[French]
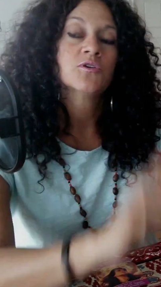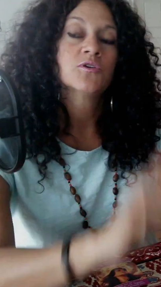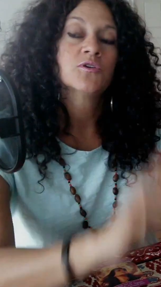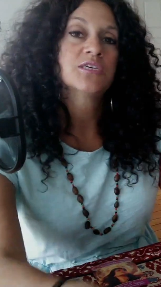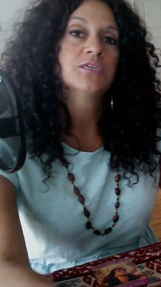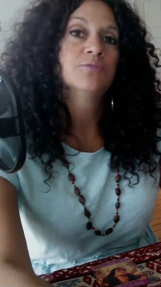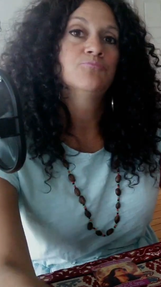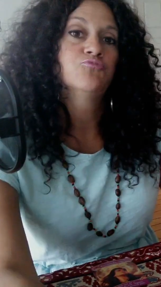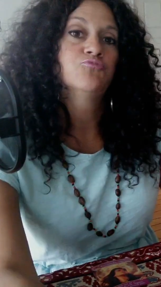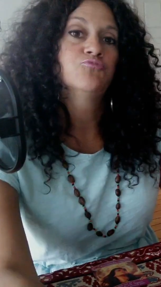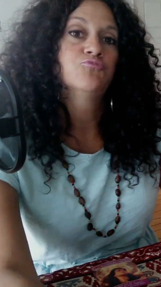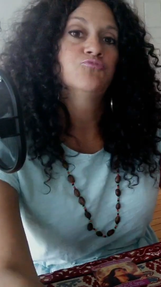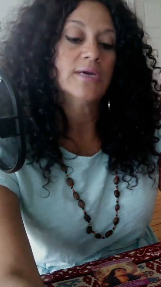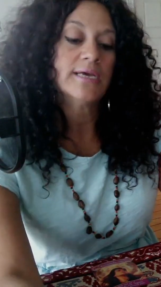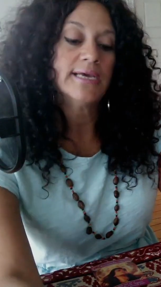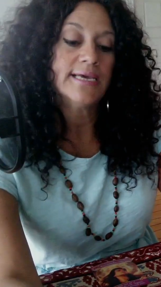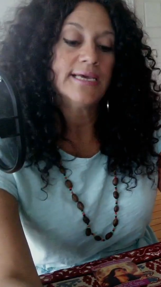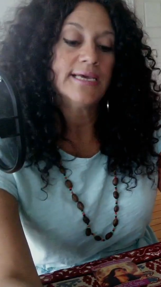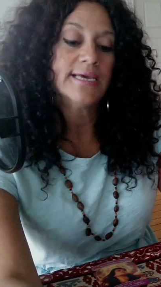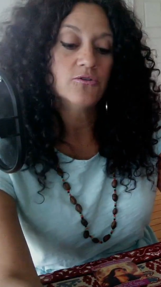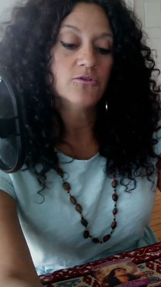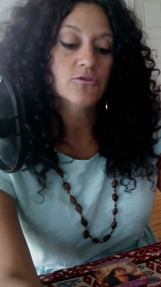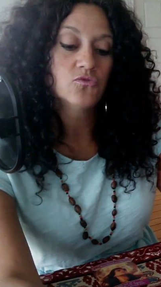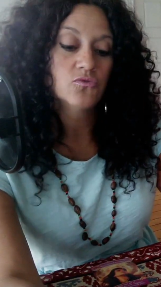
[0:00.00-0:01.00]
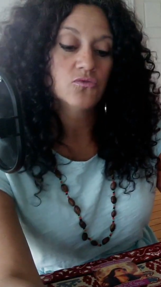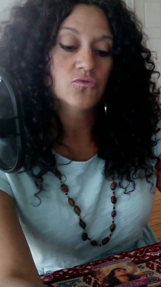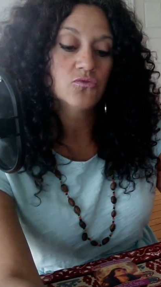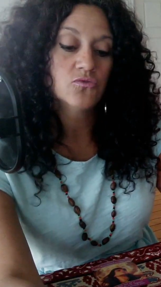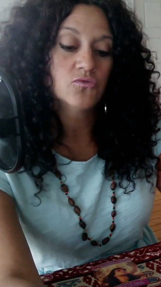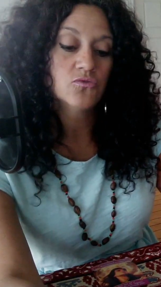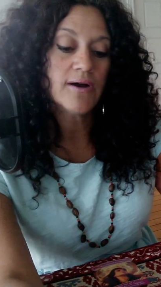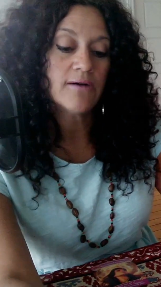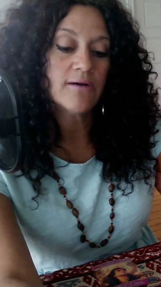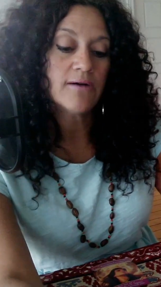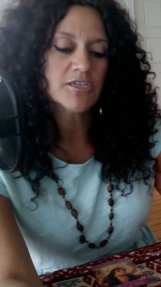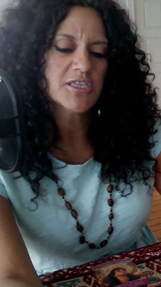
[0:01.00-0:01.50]
qui pourraient, ou il peut
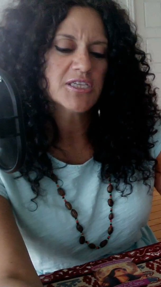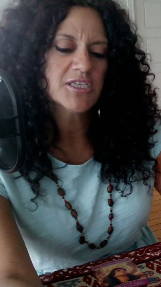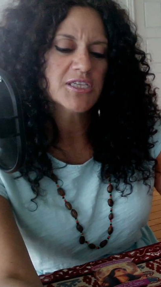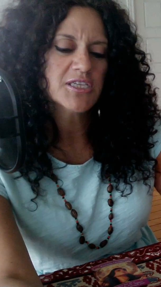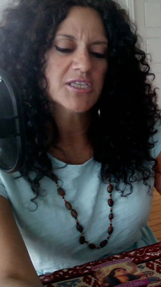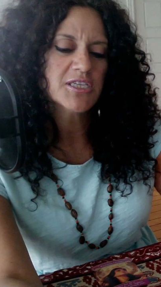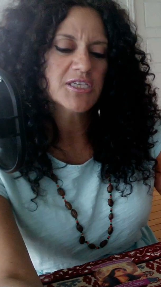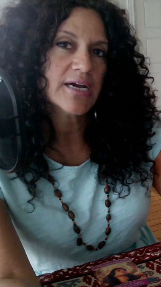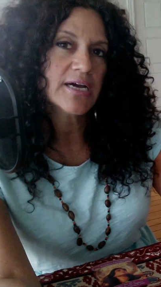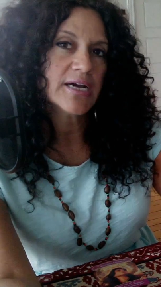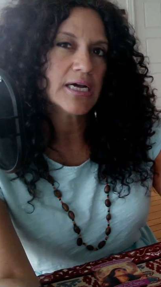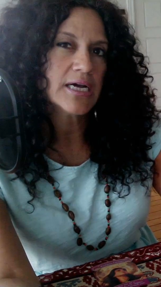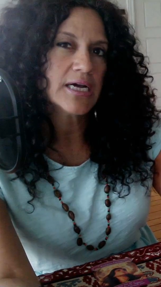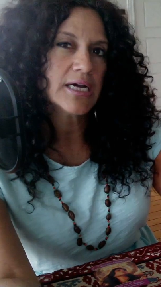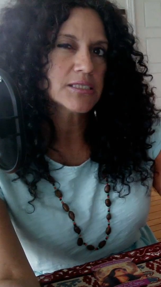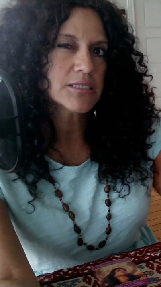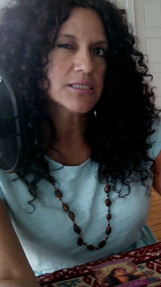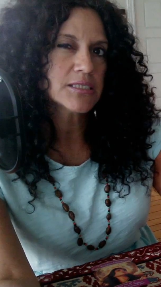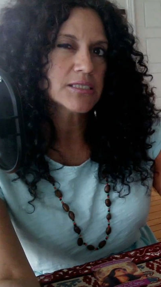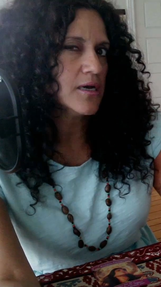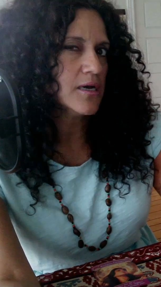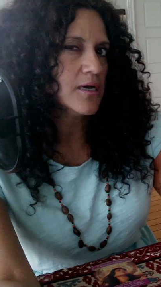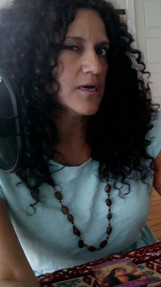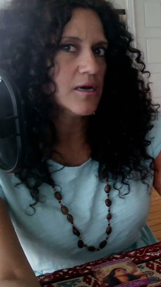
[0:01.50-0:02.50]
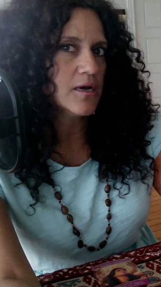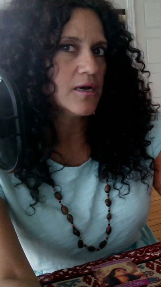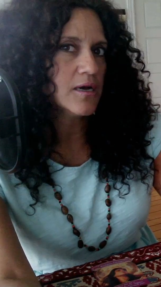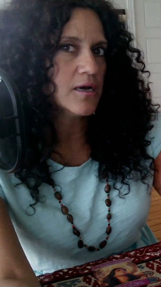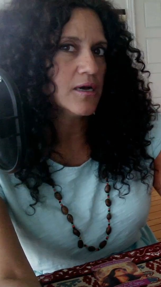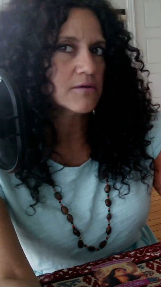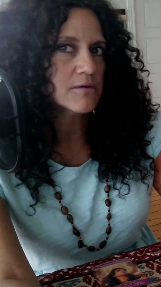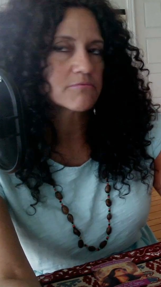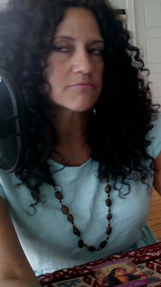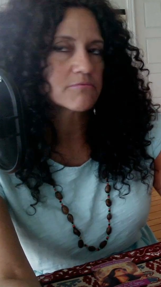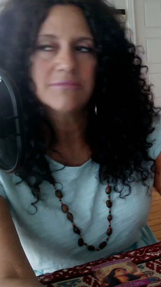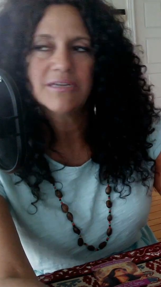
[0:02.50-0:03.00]
y avoir des différences
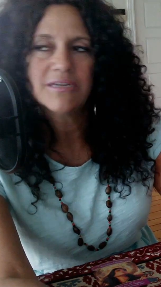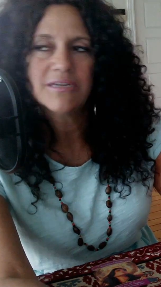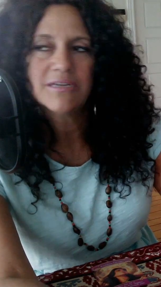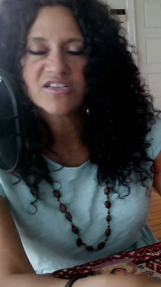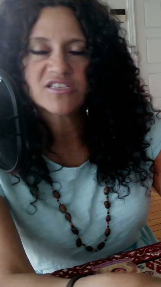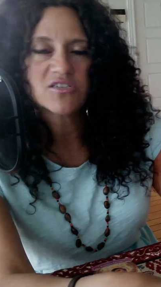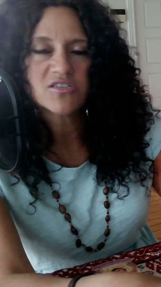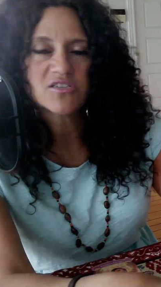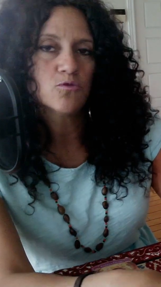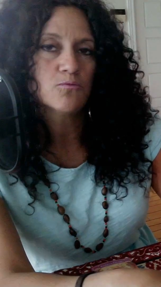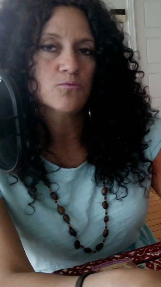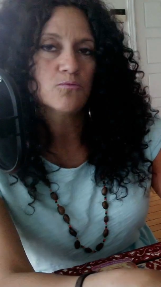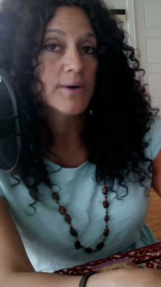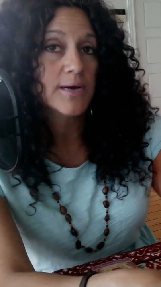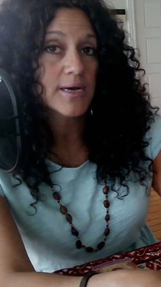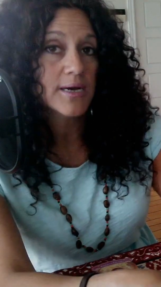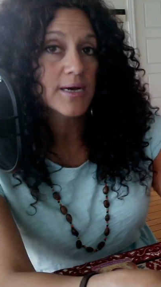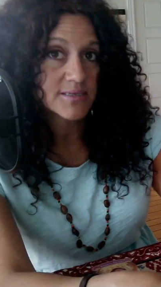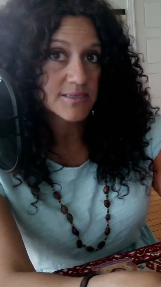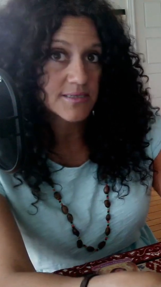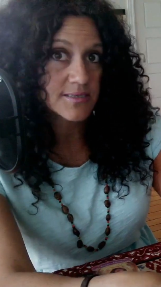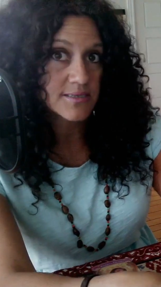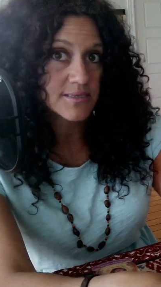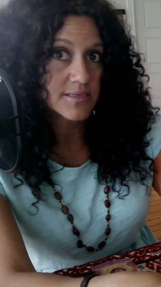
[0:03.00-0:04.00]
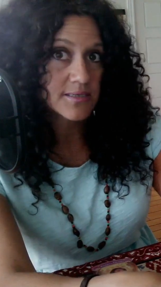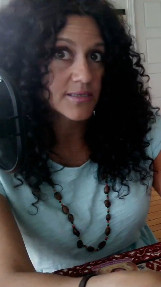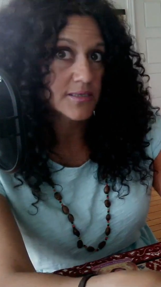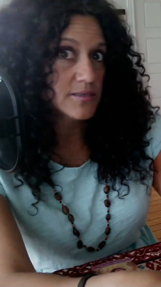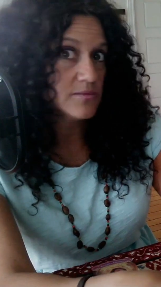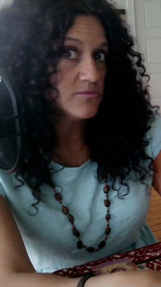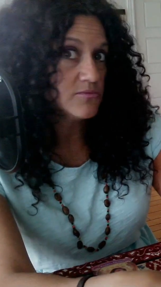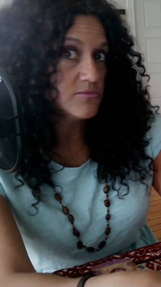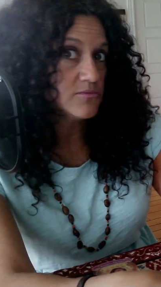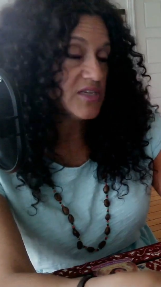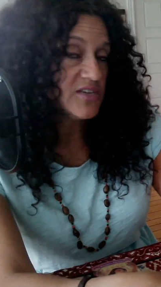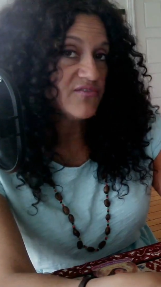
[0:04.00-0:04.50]
dans les façons de
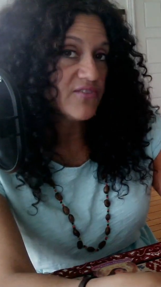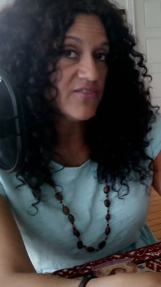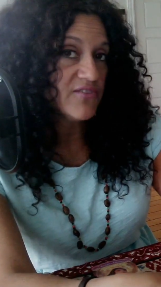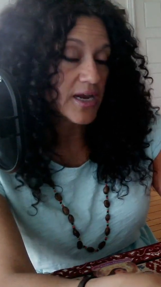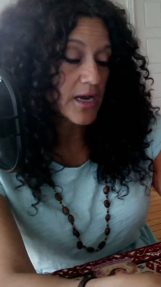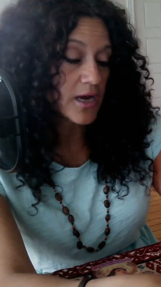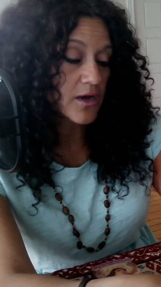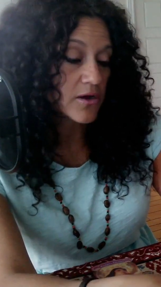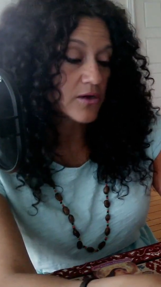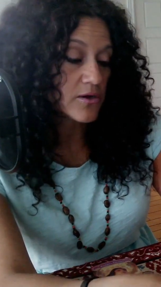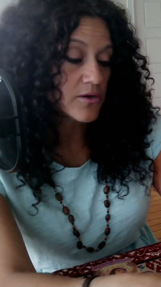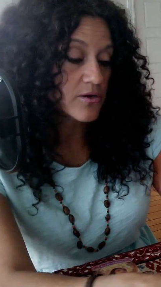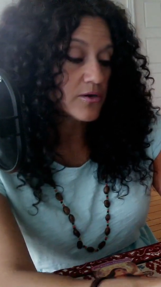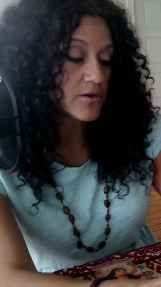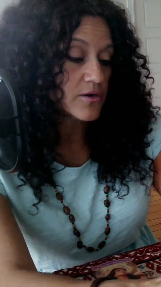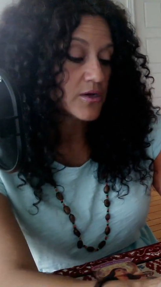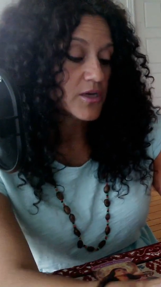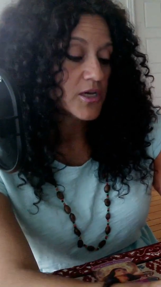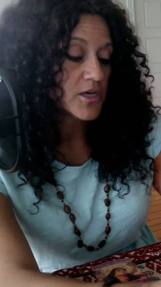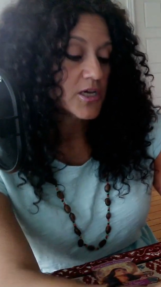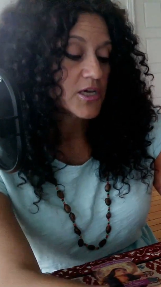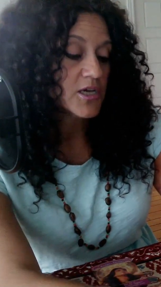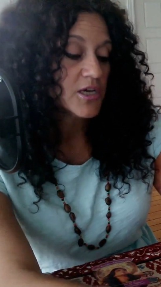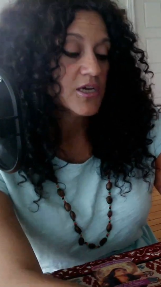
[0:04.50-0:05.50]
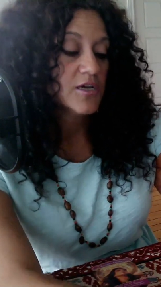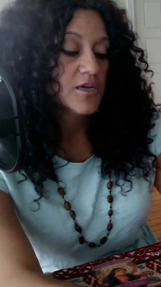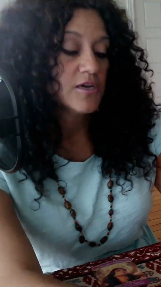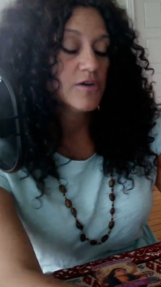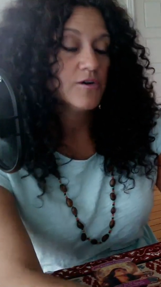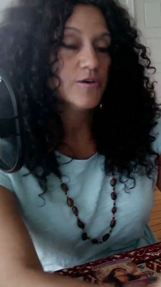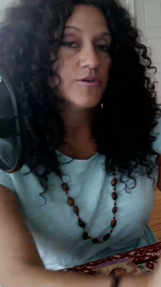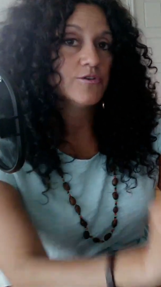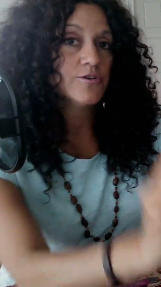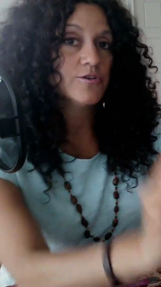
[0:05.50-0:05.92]
penser ou les valeurs. On